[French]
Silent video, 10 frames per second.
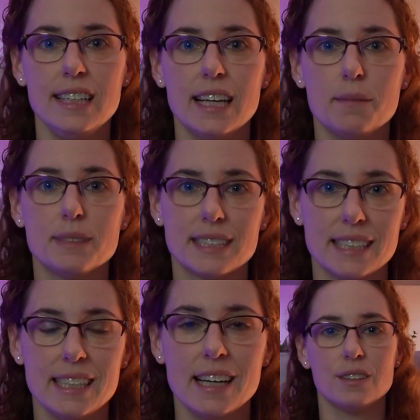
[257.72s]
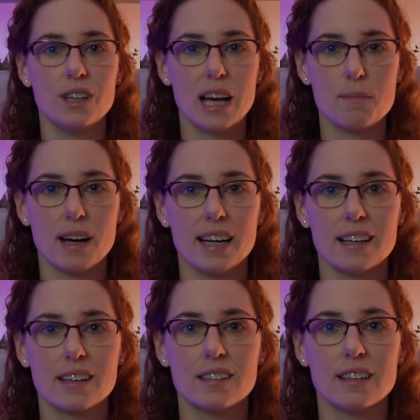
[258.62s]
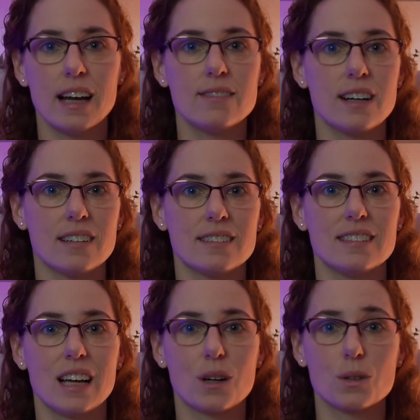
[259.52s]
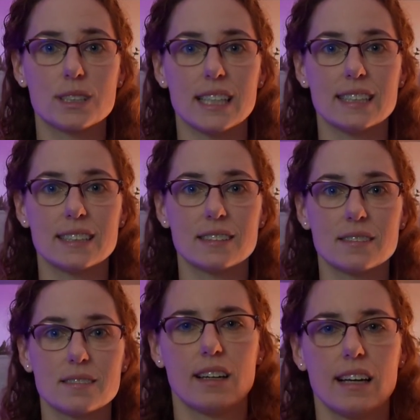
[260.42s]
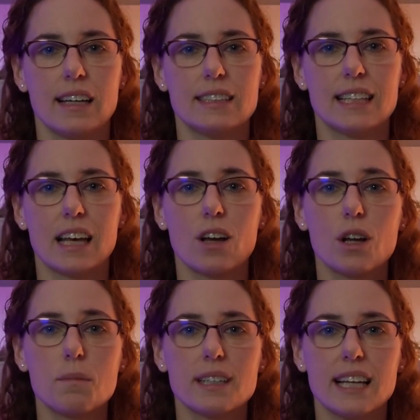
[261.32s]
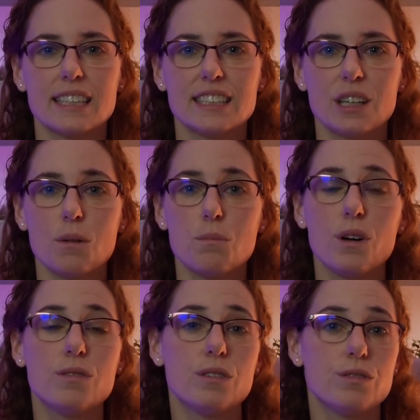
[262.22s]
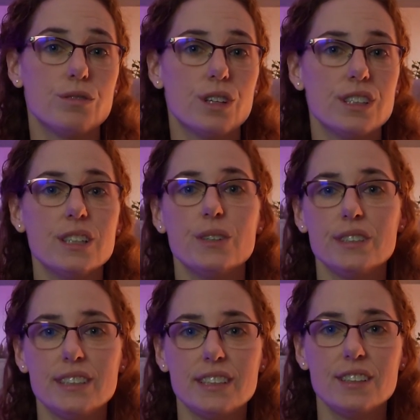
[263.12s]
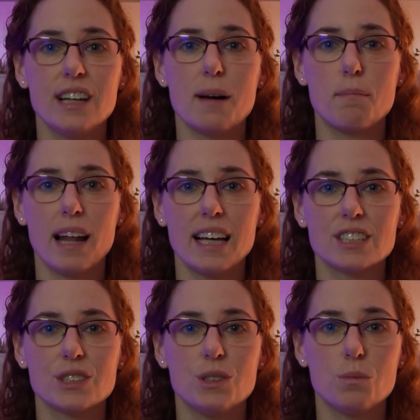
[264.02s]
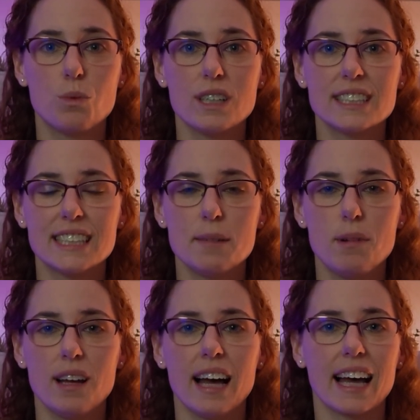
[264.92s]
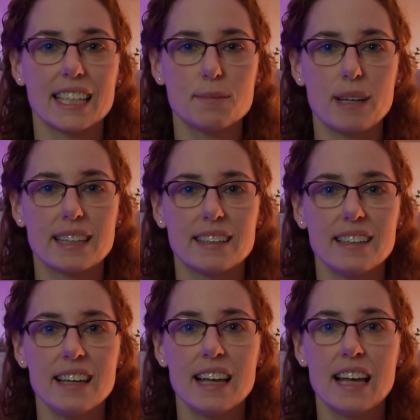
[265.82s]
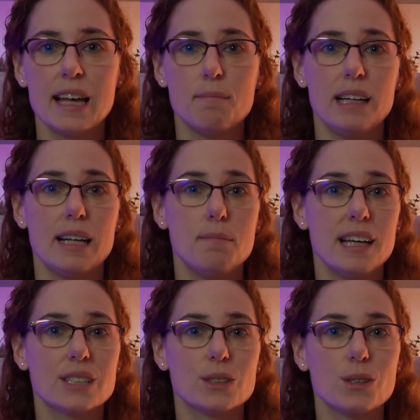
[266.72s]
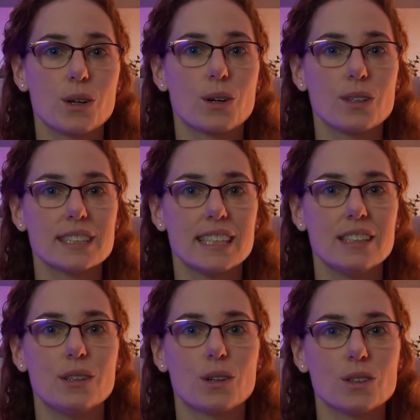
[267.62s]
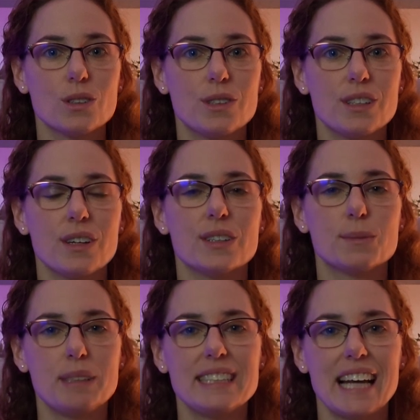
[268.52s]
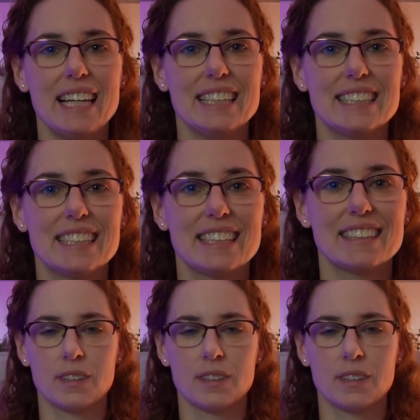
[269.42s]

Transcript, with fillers: IMC de la mère avant la grossesse. Ces recommandations peuvent vous donner une idée de la plage de poids cible à respecter, mais bien sûr conseillez de consulter un spécialiste.